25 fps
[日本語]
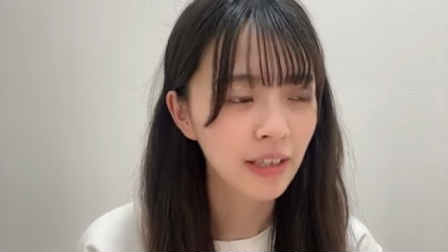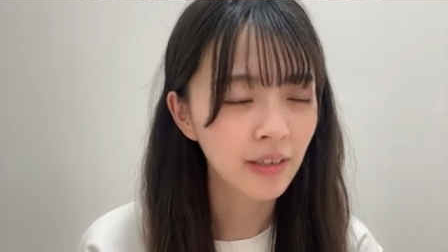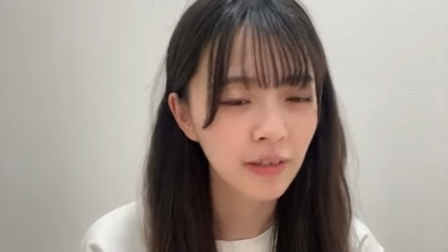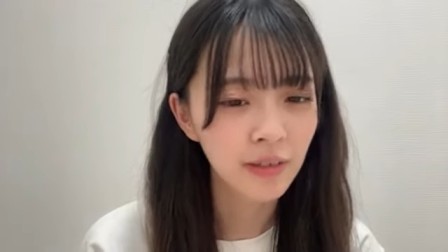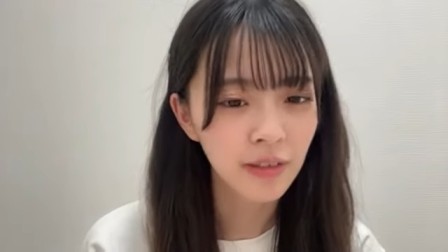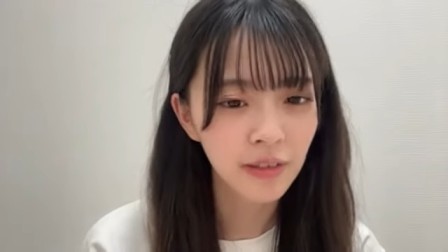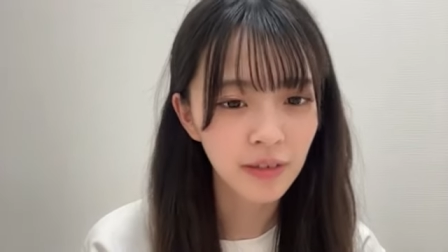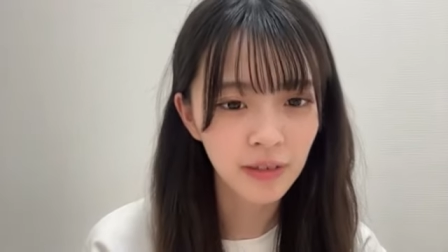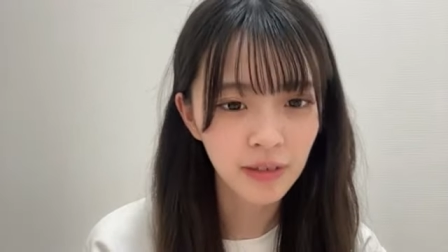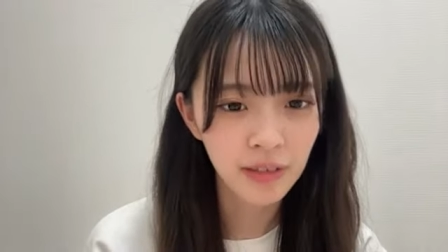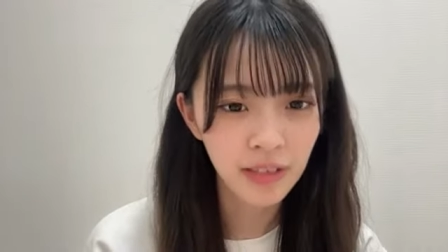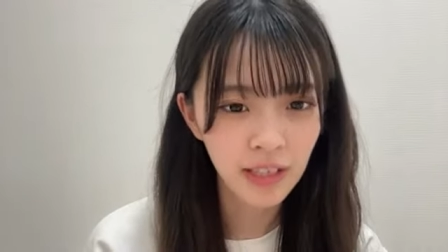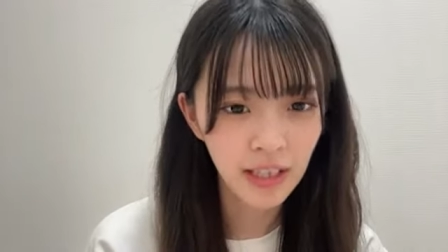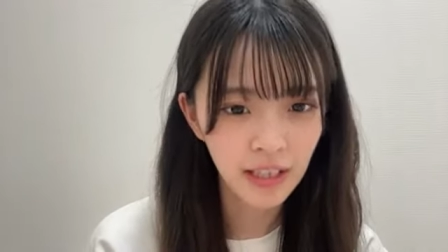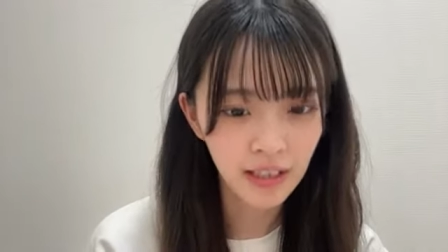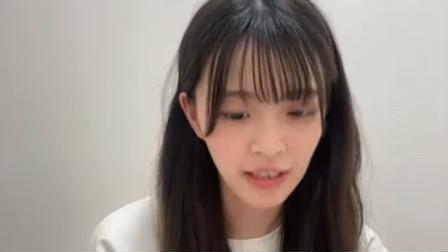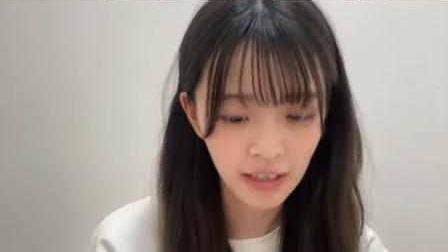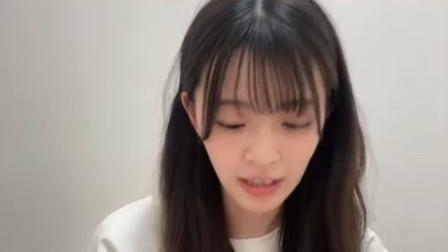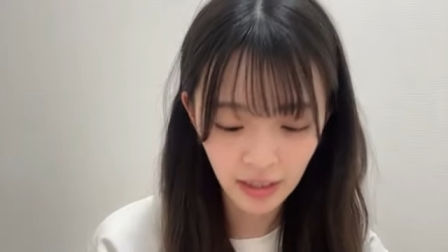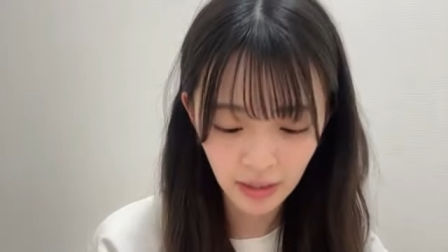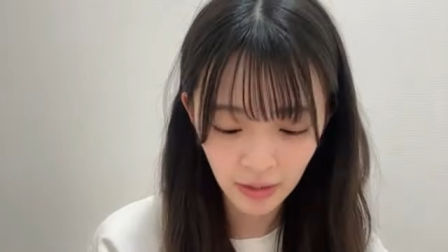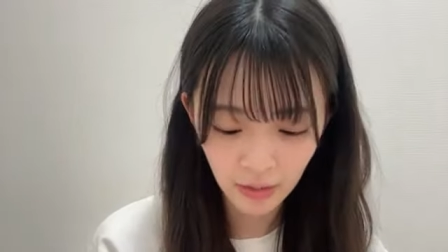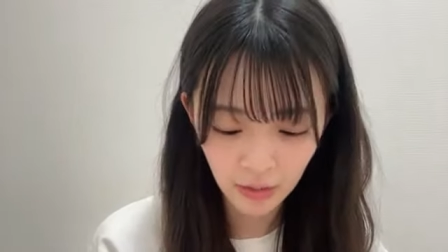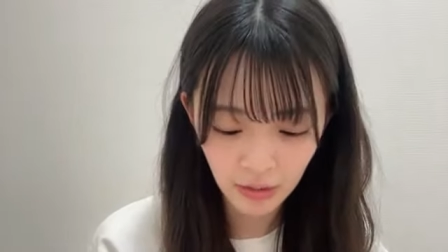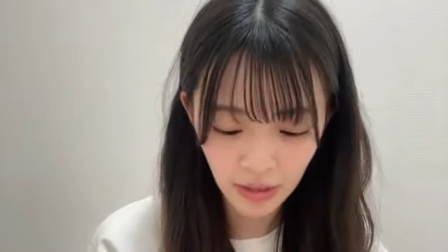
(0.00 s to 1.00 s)
弥生の
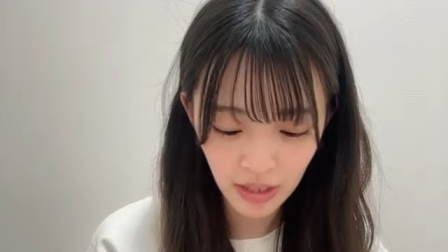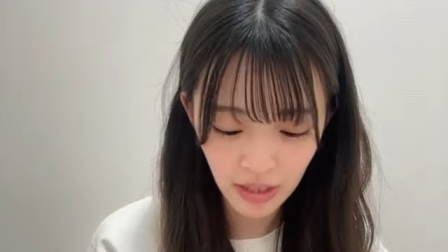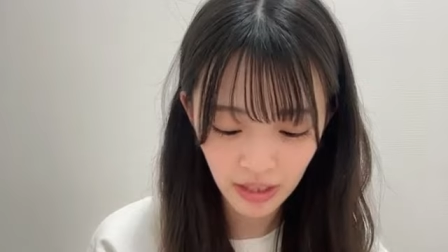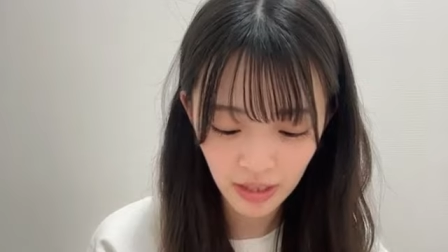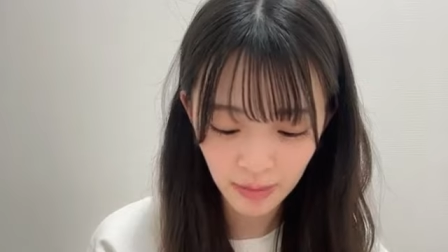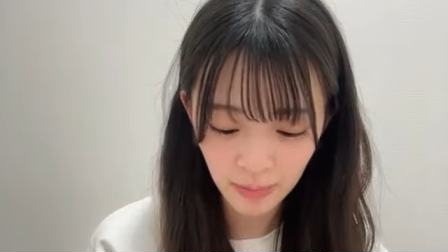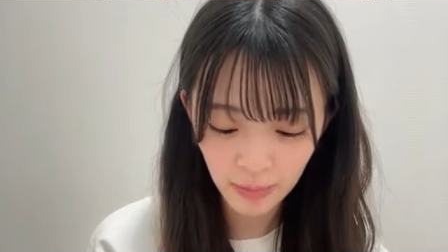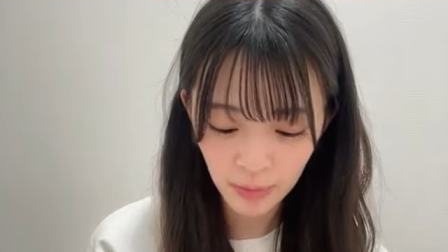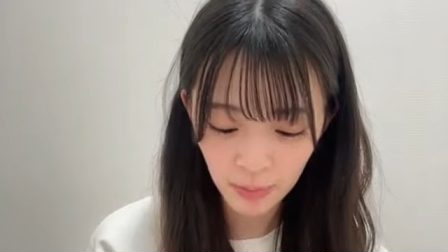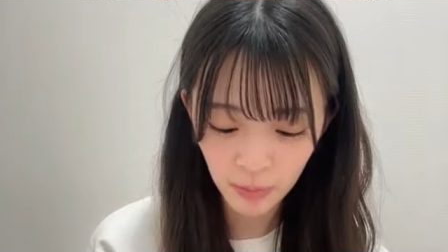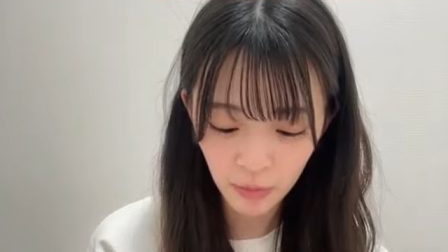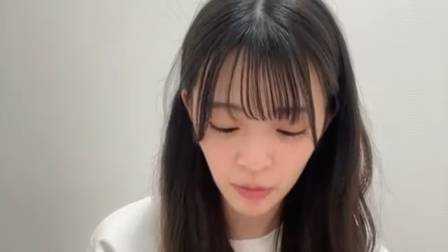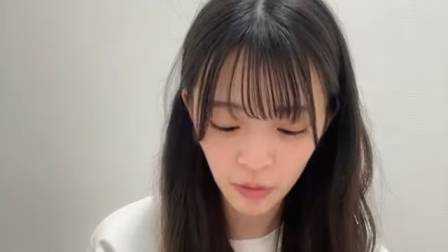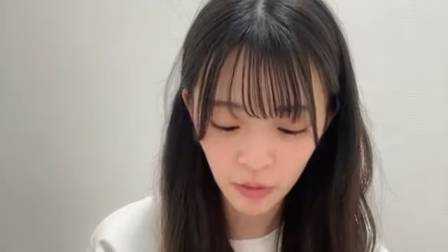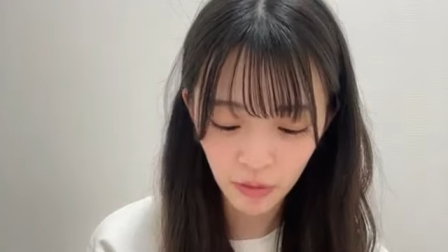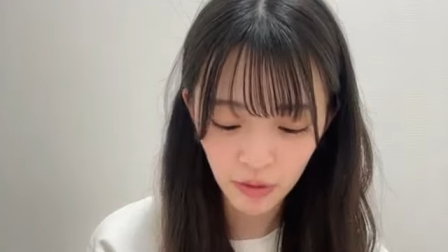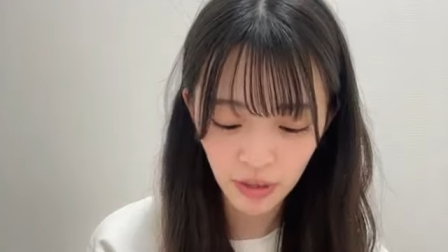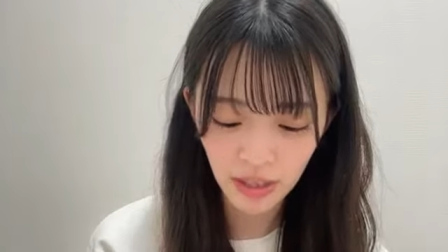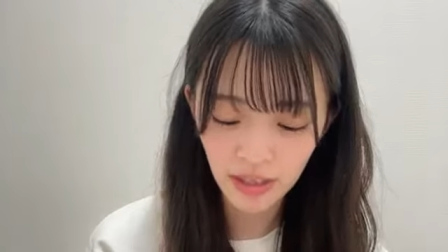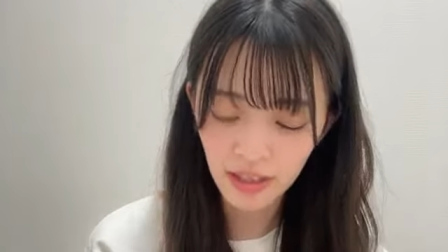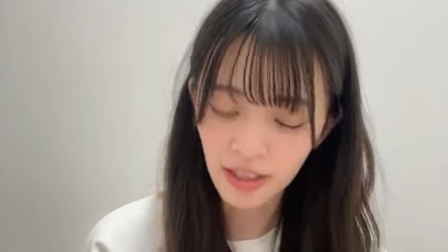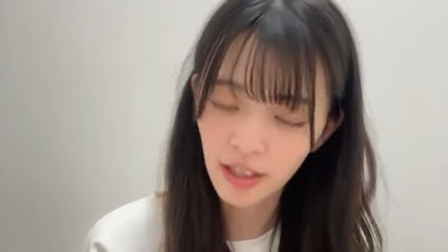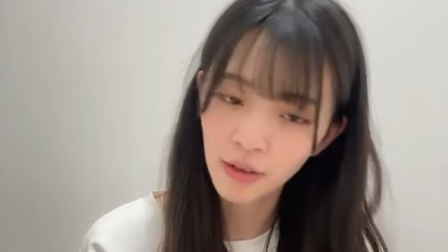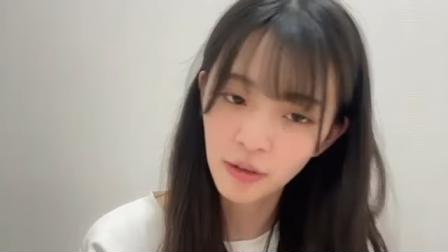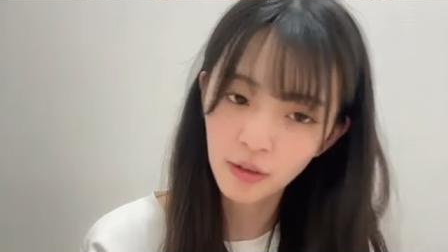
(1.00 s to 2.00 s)
生誕のお手紙
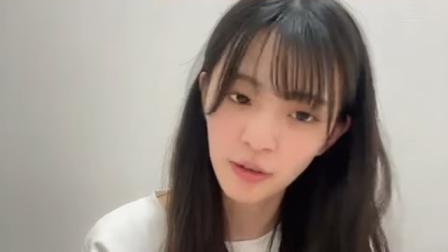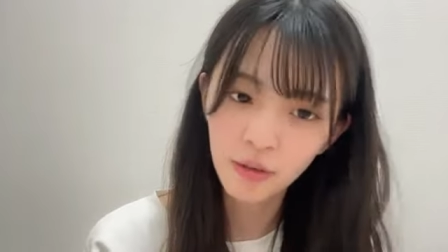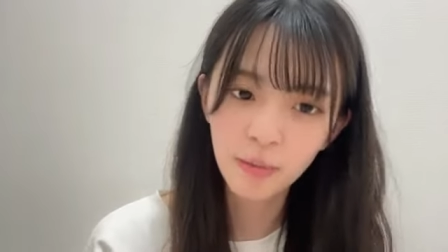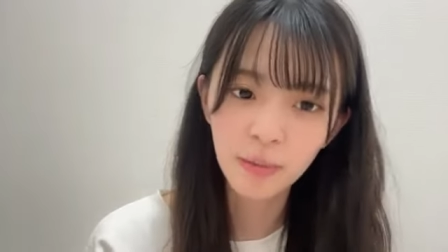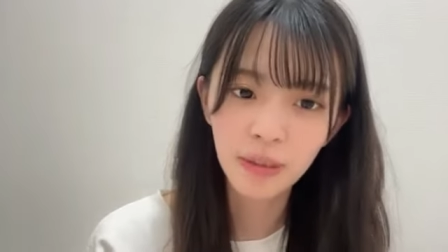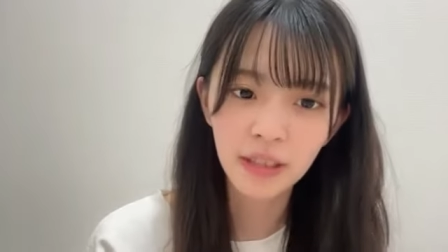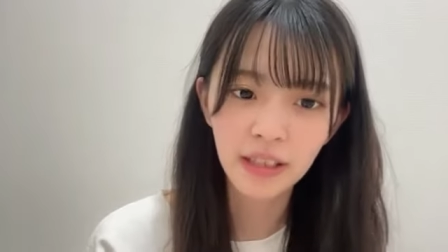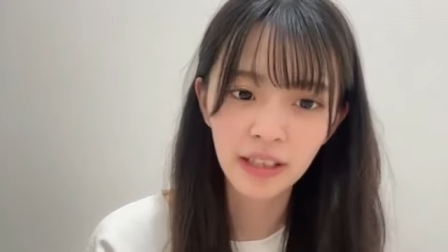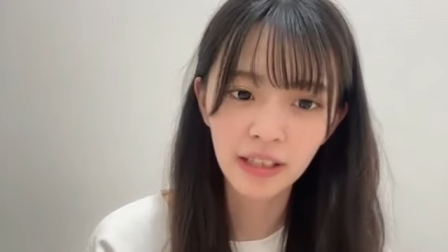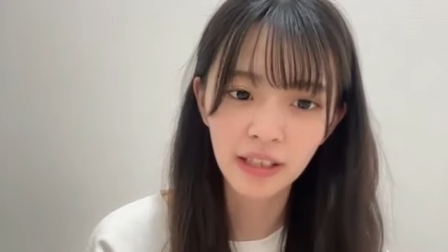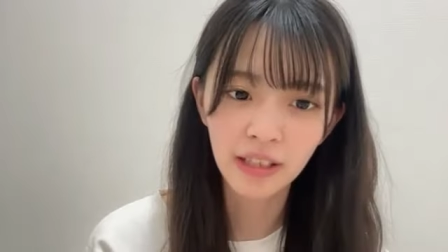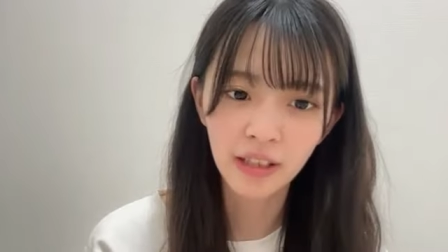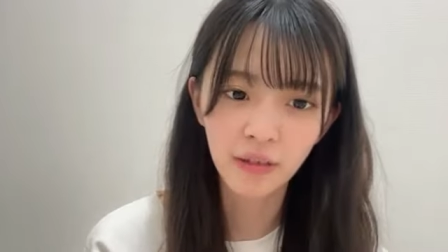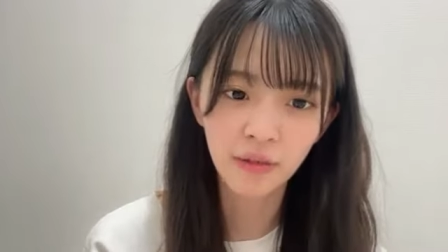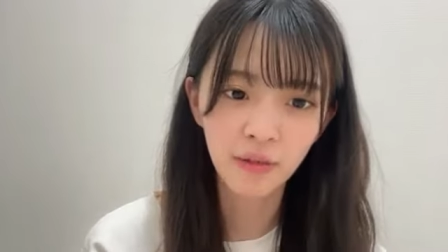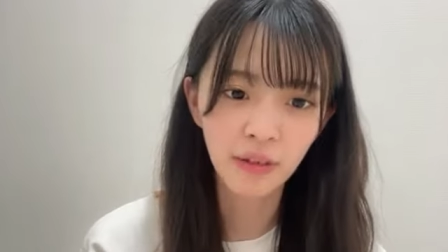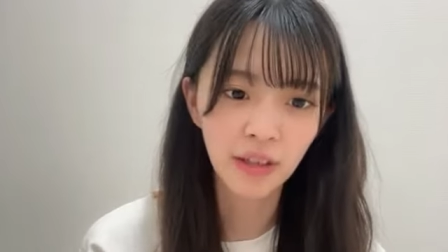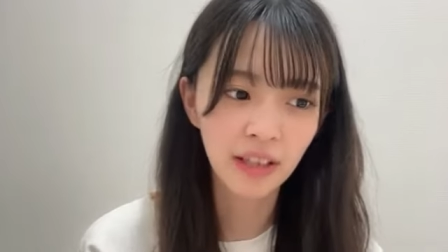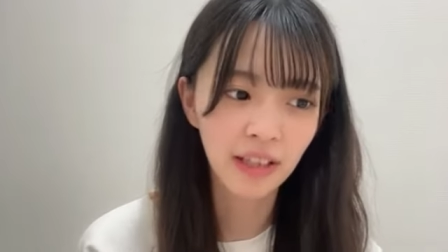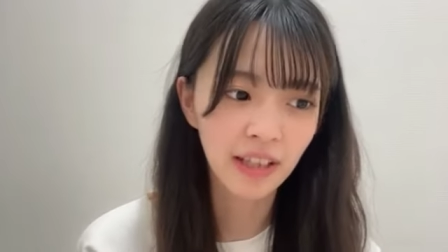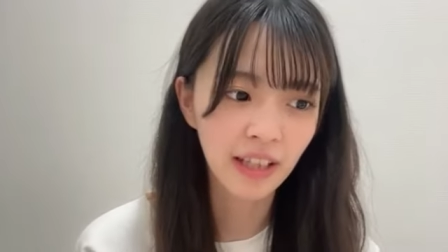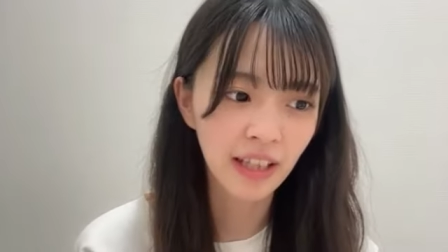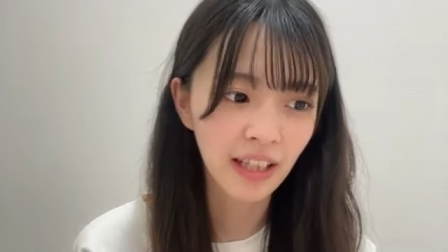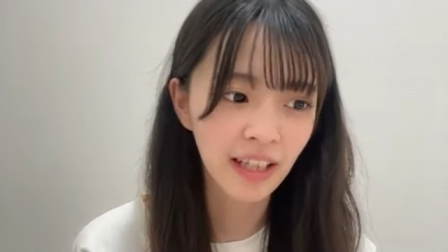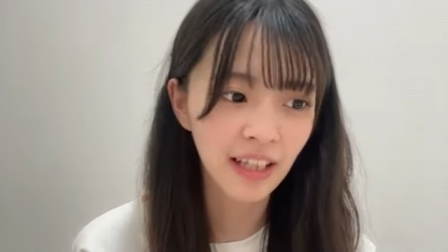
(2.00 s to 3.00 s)
も書けるみたいな
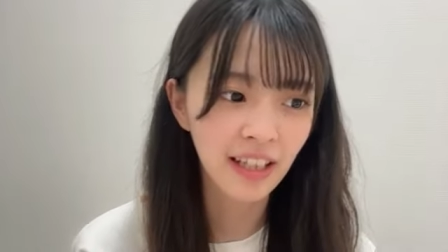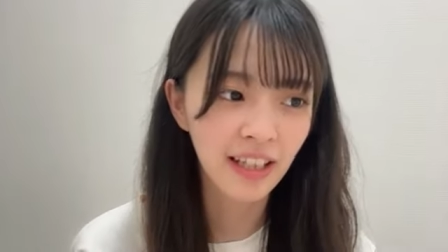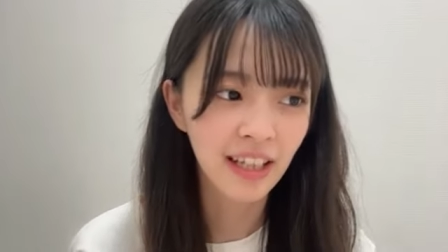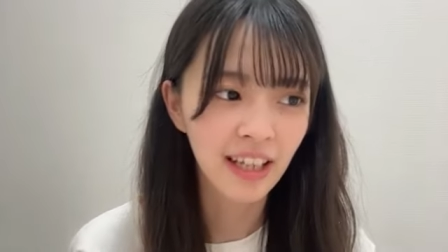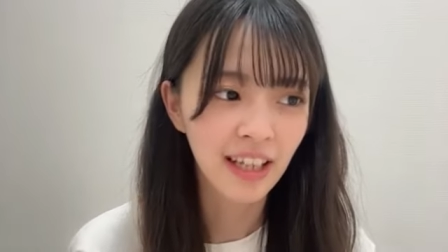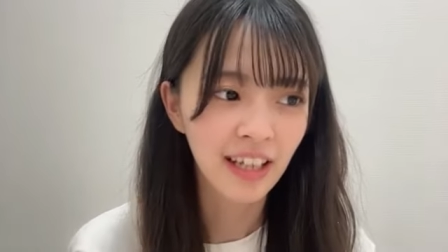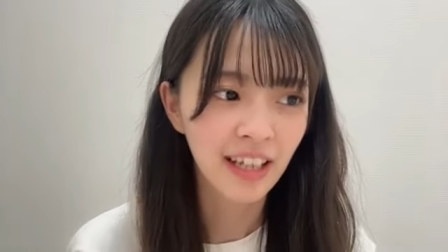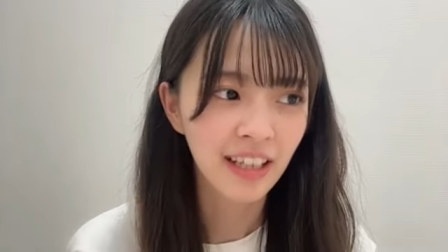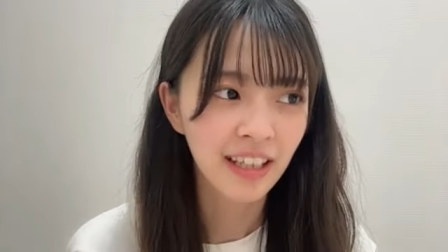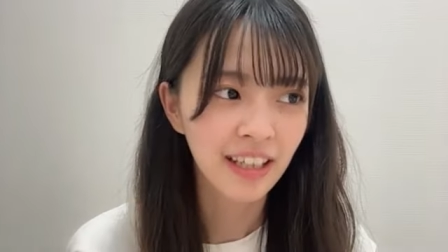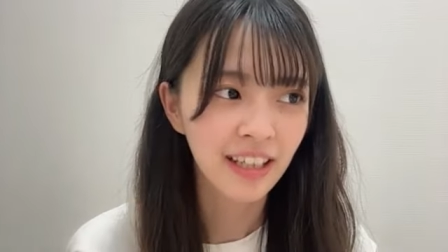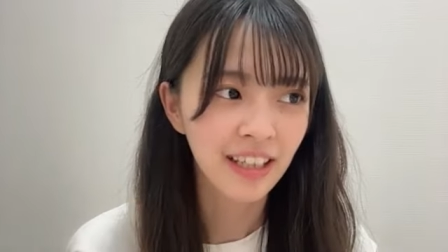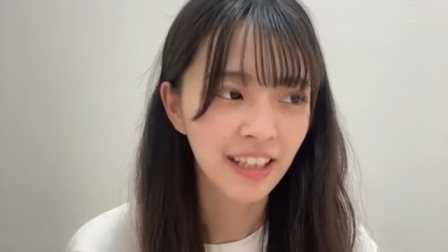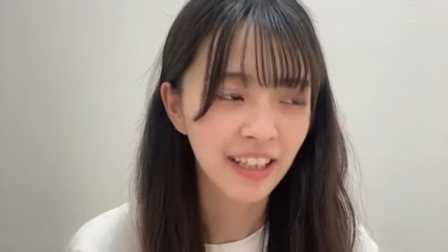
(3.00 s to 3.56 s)
言われて